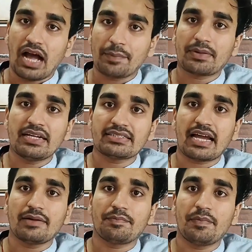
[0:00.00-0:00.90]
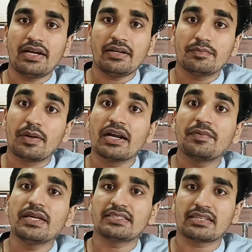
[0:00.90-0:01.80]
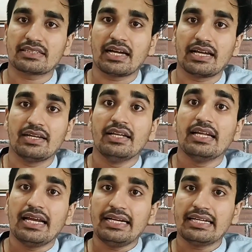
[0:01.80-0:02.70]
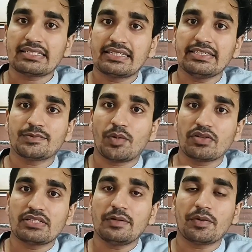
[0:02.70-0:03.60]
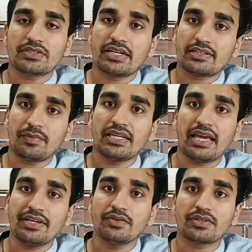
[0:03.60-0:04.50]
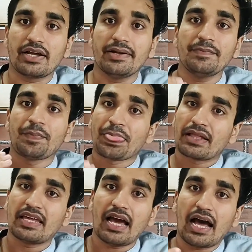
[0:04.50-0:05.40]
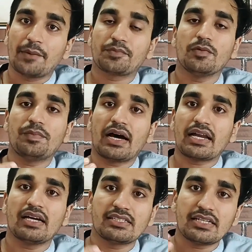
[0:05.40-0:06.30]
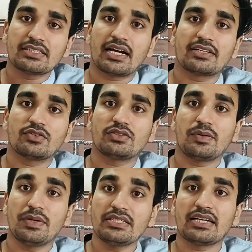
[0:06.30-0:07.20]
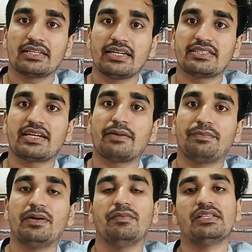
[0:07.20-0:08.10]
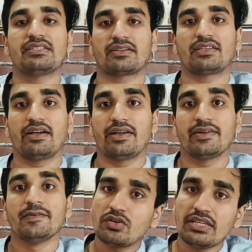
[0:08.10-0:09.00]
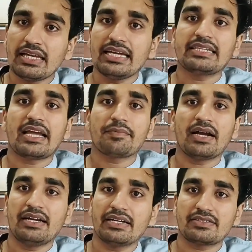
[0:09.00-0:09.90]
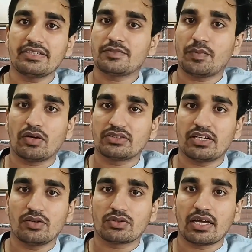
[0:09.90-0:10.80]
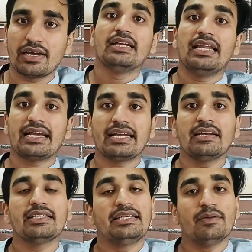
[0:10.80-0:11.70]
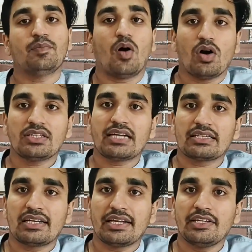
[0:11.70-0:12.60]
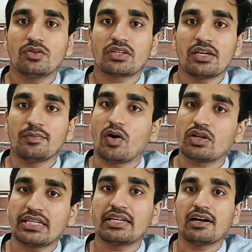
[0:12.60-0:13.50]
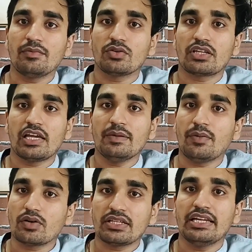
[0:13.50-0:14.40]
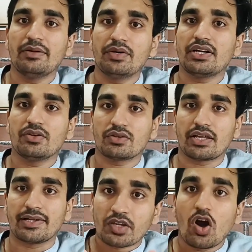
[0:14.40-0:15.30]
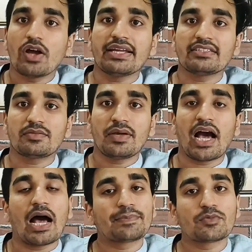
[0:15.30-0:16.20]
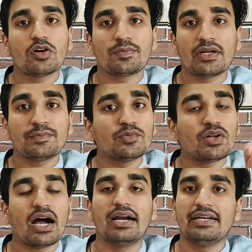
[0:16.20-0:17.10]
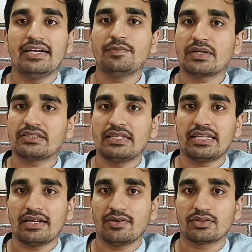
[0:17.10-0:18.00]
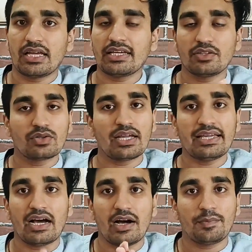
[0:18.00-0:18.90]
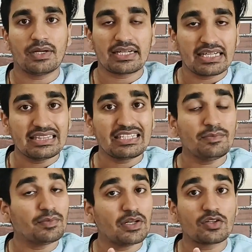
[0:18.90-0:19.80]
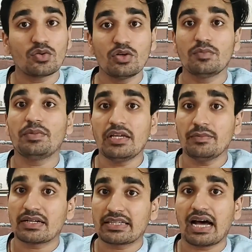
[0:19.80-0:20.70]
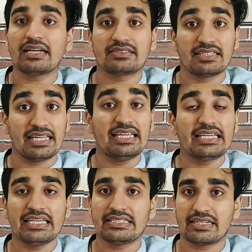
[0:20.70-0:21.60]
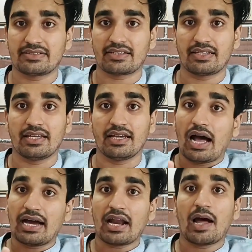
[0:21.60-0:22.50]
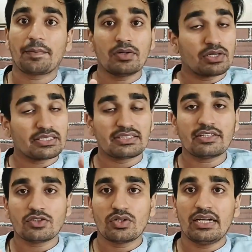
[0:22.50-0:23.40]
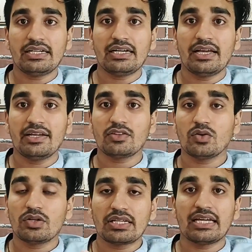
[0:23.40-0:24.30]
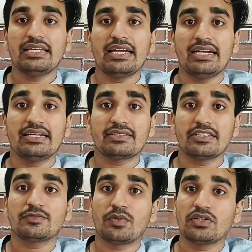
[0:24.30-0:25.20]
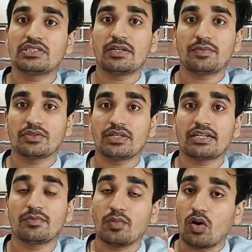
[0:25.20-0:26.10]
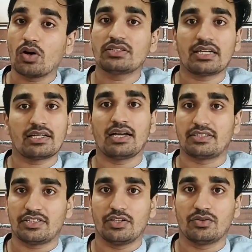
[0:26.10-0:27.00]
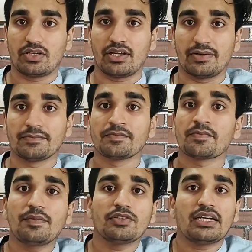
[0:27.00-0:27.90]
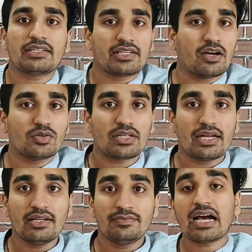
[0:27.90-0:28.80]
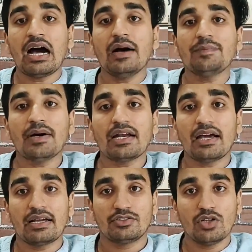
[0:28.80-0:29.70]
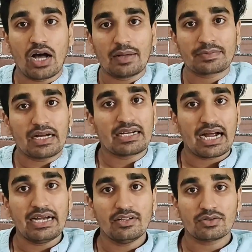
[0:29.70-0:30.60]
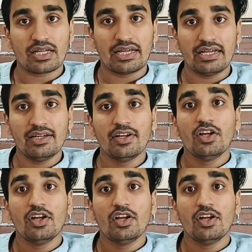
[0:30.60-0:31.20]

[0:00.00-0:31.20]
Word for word: आपका स्टाइपमेंट बढ़ भी सकता है इंडस्ट्री स्पॉन्सर प्रोजेक्ट में यही होता है कि आपको 12,400 से भी ज्यादा स्टाइपमेंट मिल सकता है तो ये एक टाइप का इंडस्ट्री स्पॉन्सर्ड होता है लेकिन ये बहुत ज्यादा नहीं होते हैं बहुत कम होते हैं बहुत ही लिमिटेड होते हैं और इसमें आपको अपना पूरा 100% परसेंट देना होता है क्योंकि यहाँ पर गलती बिल्कुल भी बर्दाश्त नहीं की जा सकती है अगर आपको रिसर्च ओरियंटेड है तो उनके लिए इंडस्ट्री स्पॉन्सर्ड प्रोजेक्ट बहुत ज्यादा अच्छे होते हैं थर्ड प्रोजेक्ट क्या होता है जहाँ पर जो आपका गाइड होता है